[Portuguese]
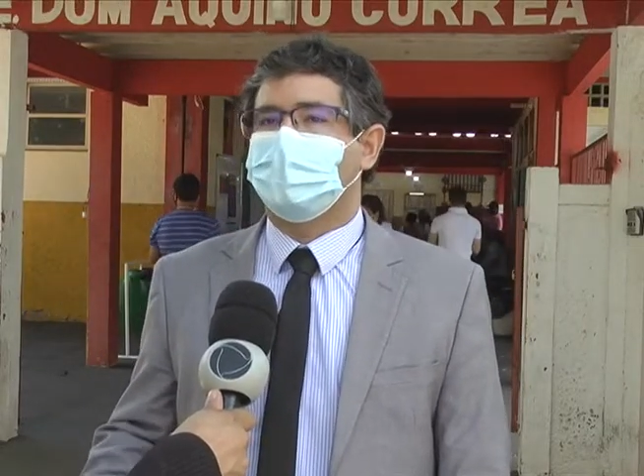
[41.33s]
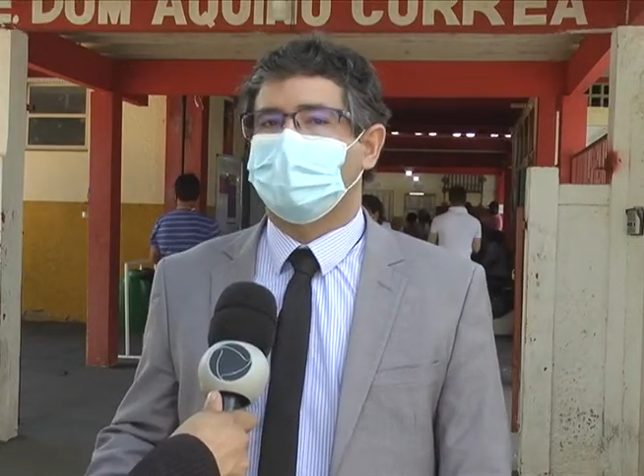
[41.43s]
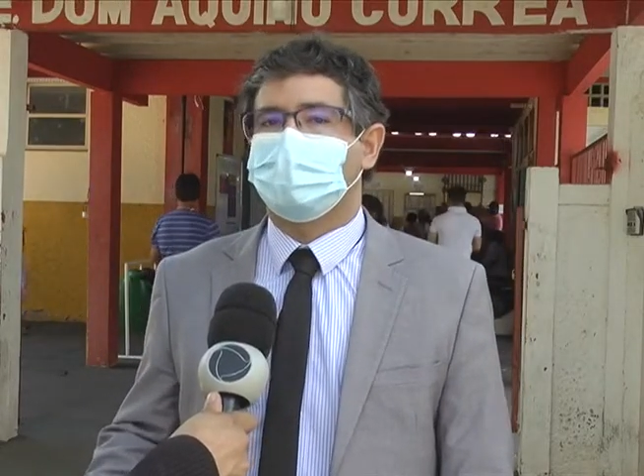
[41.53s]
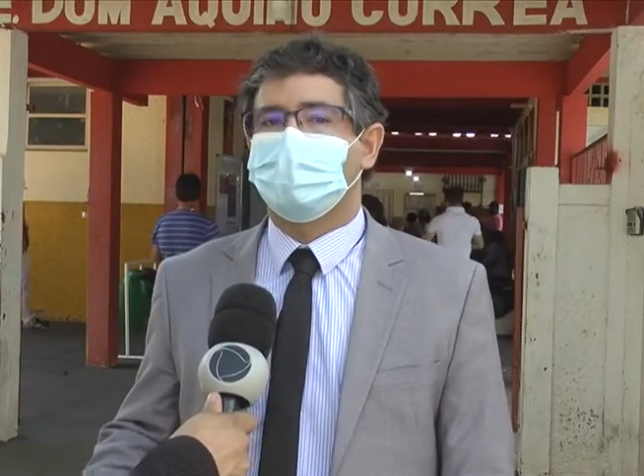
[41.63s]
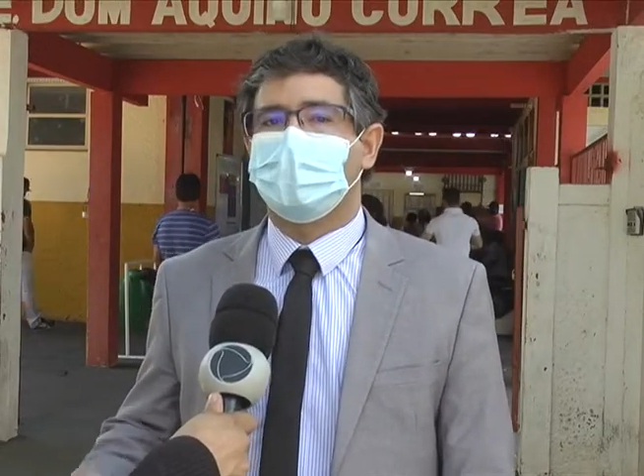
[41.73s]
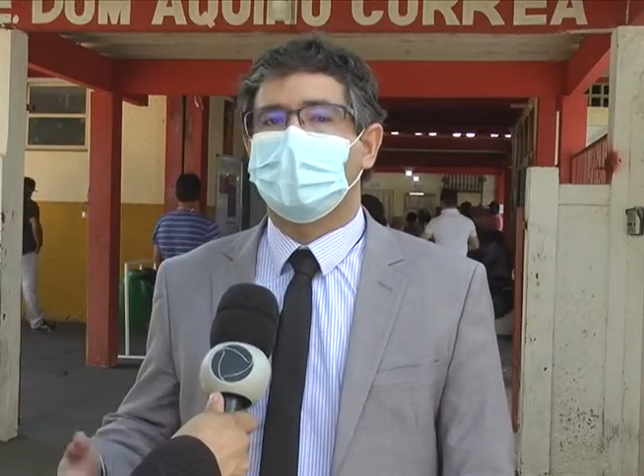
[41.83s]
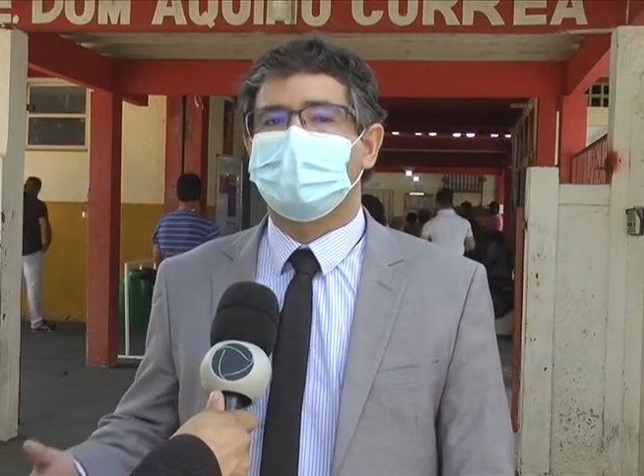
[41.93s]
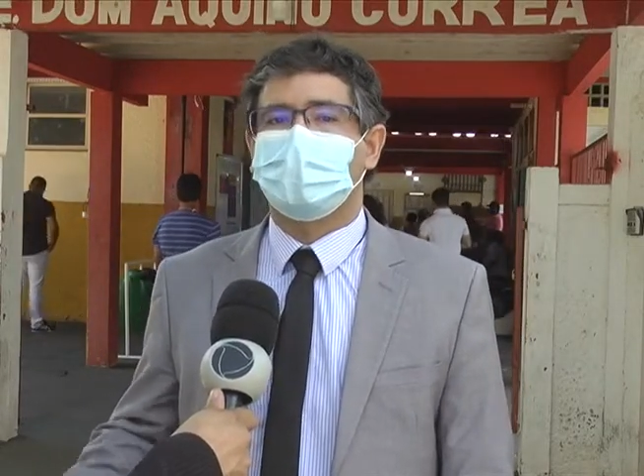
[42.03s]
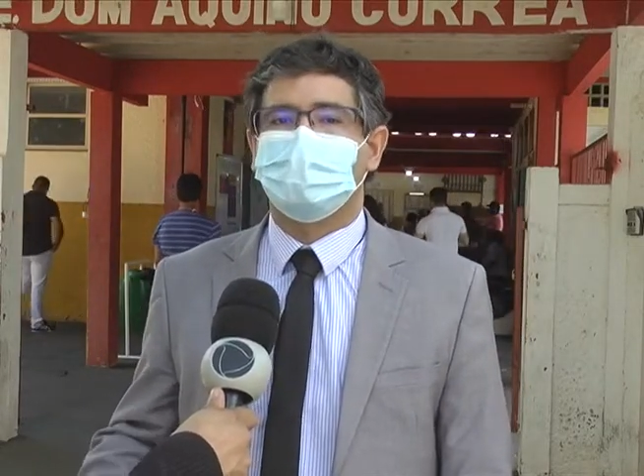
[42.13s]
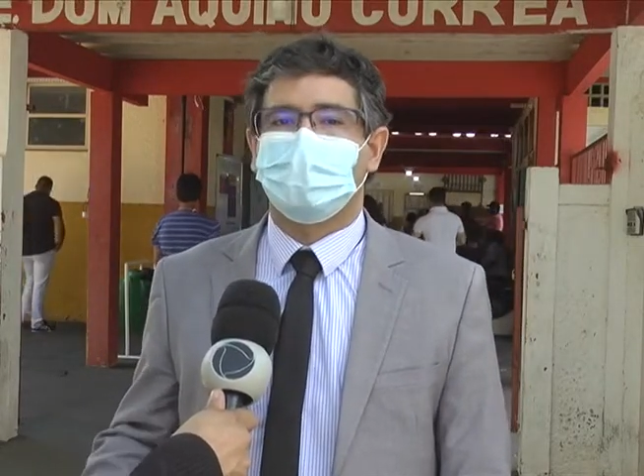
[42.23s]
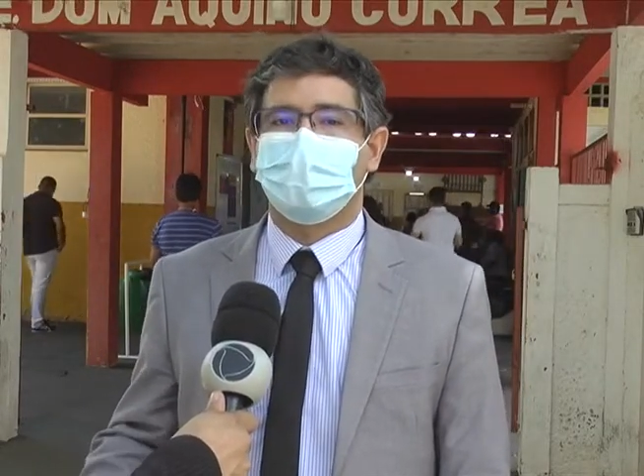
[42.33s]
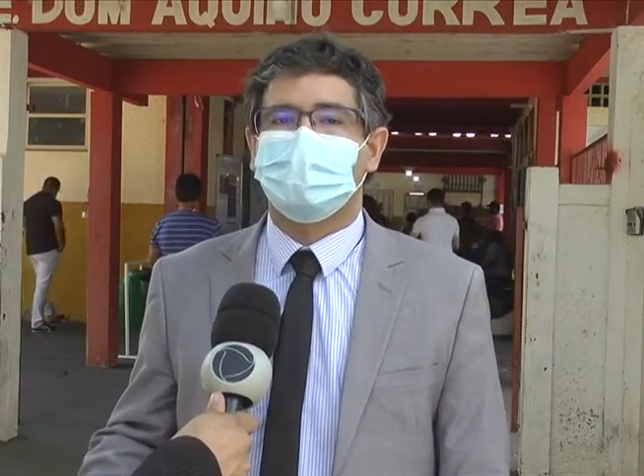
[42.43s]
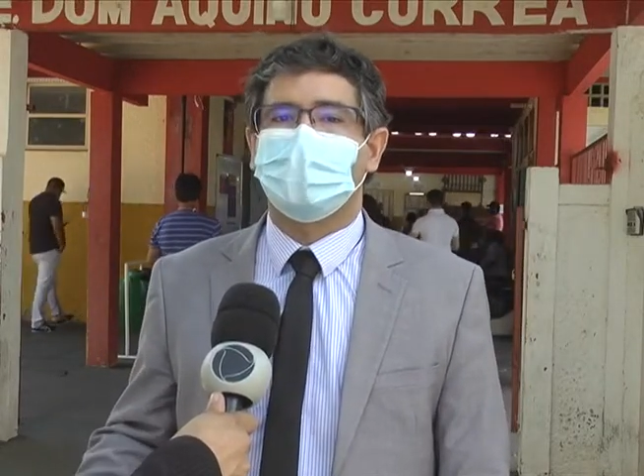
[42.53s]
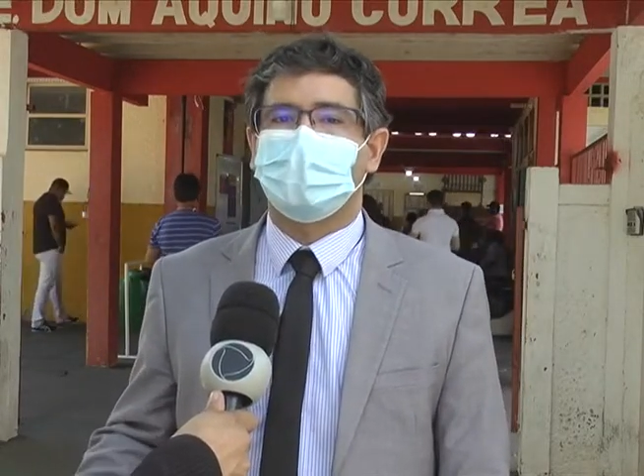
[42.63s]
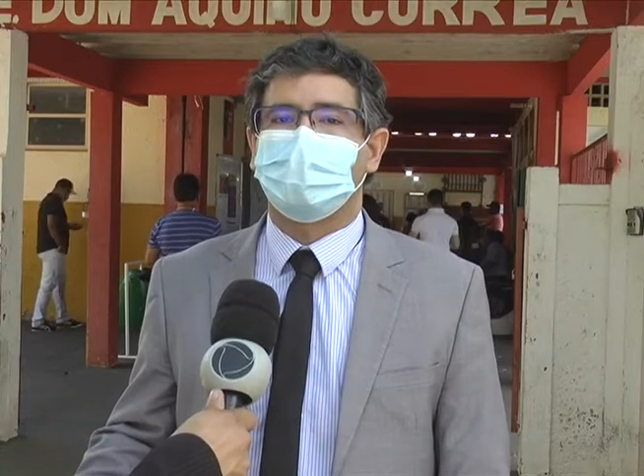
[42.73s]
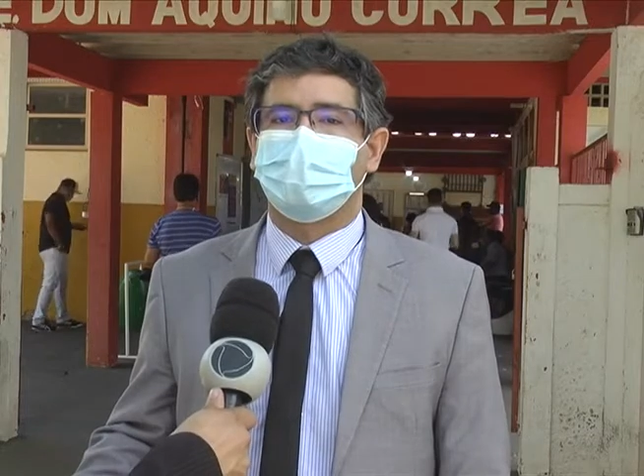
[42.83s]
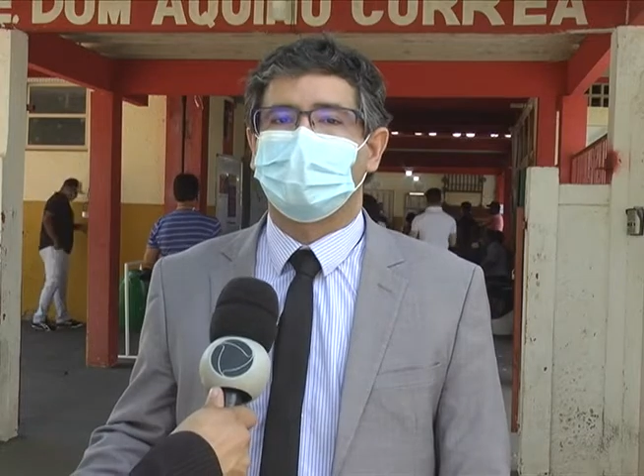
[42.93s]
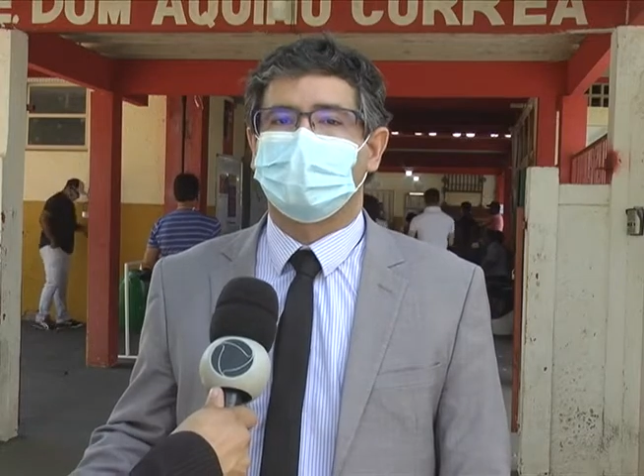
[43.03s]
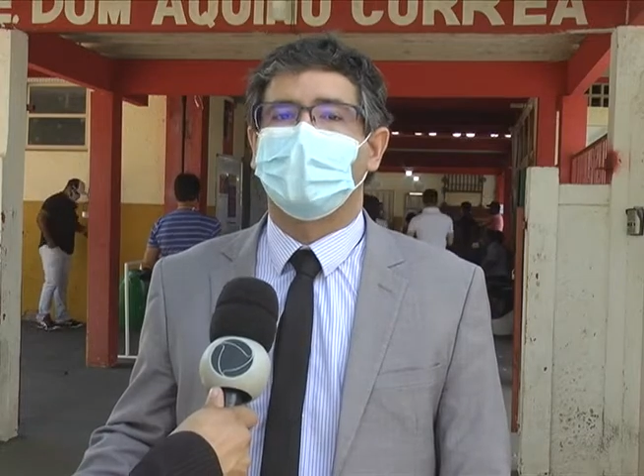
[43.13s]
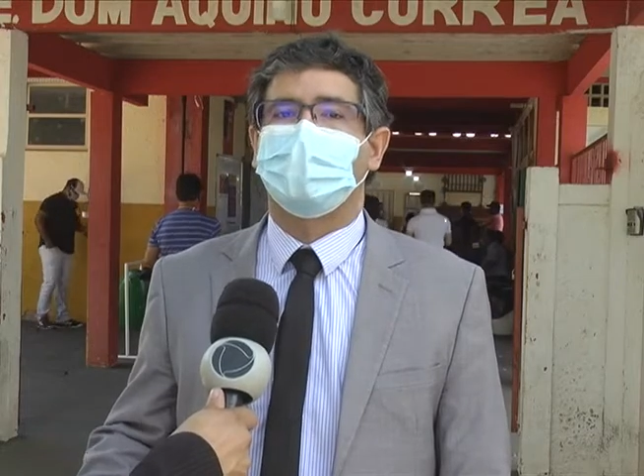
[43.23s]
essas orientações para
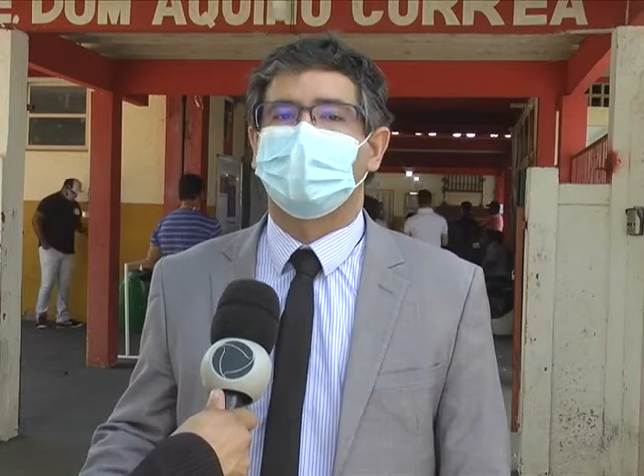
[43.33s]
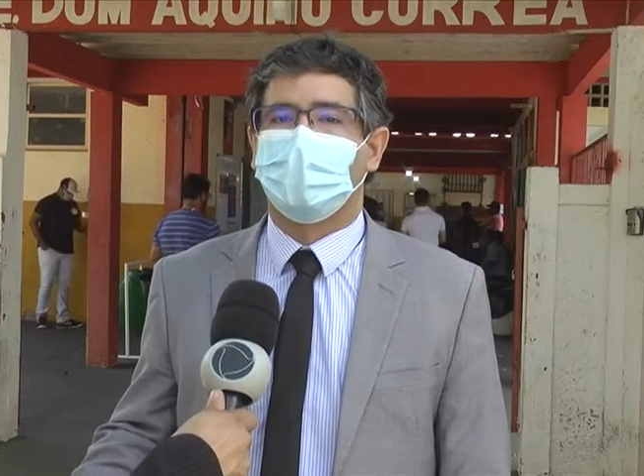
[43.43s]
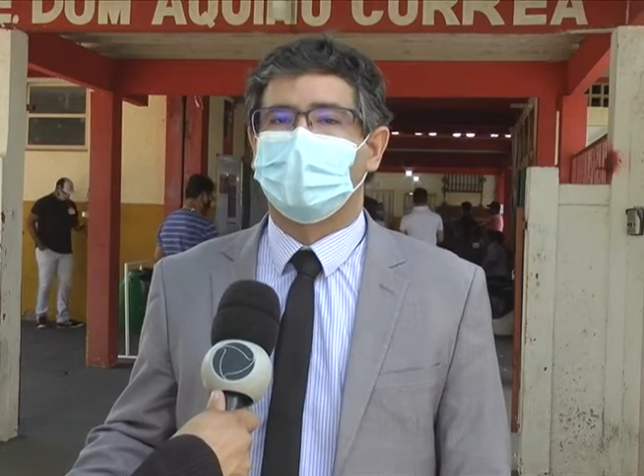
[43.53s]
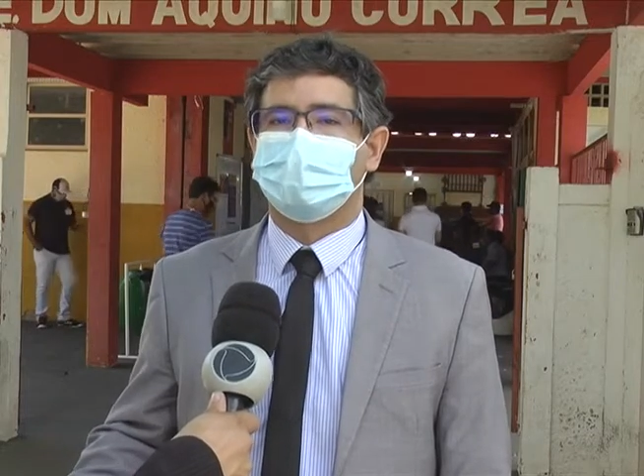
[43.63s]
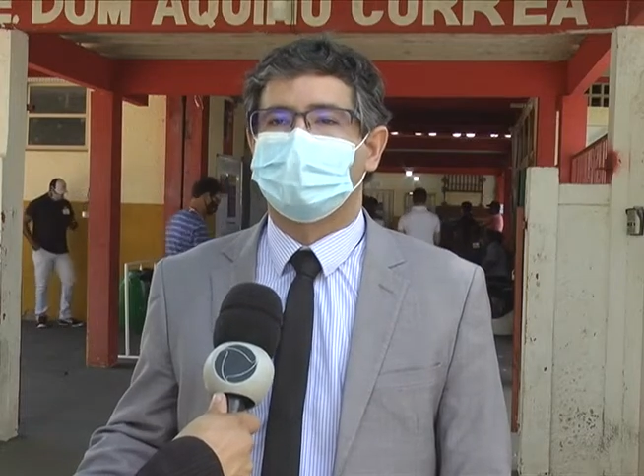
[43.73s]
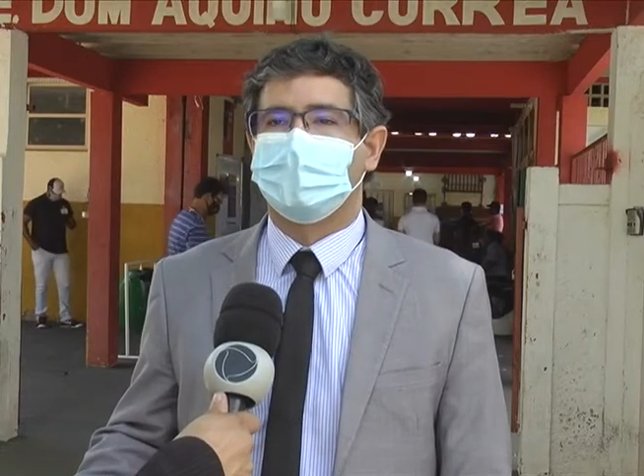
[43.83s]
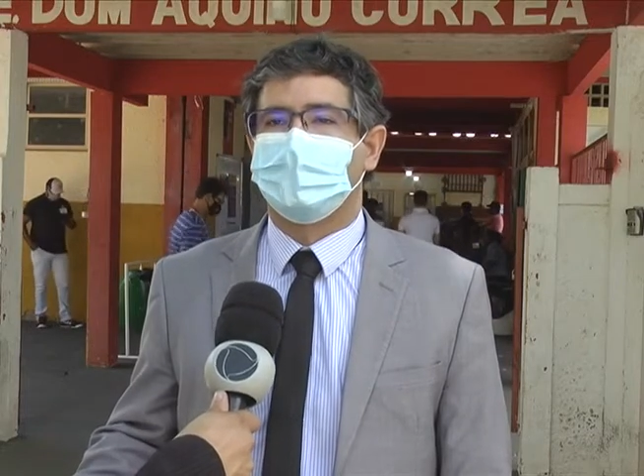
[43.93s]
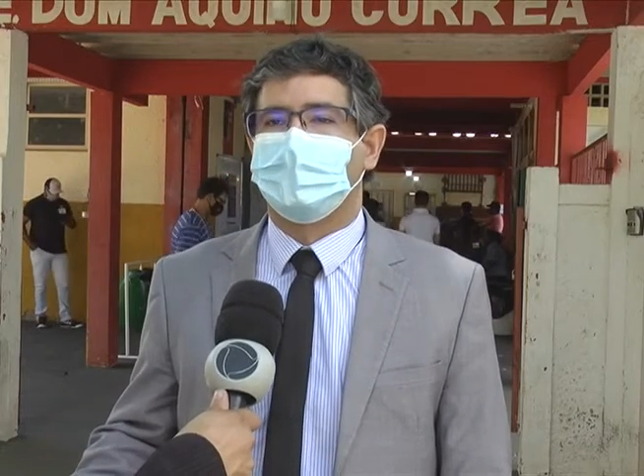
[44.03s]
os eleitores